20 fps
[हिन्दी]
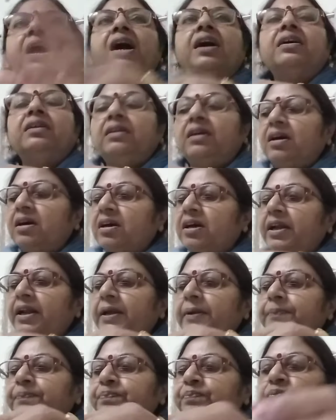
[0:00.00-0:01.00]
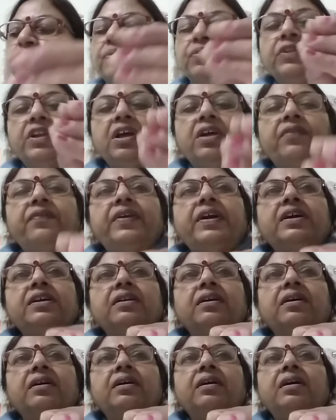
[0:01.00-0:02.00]
मांग ना करें
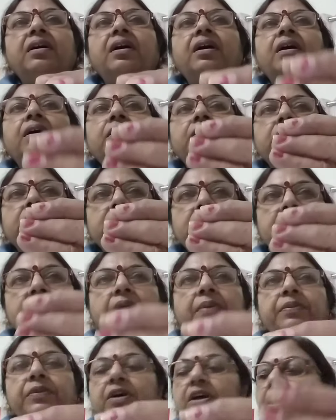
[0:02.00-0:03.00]
निर्विघ्न श्रम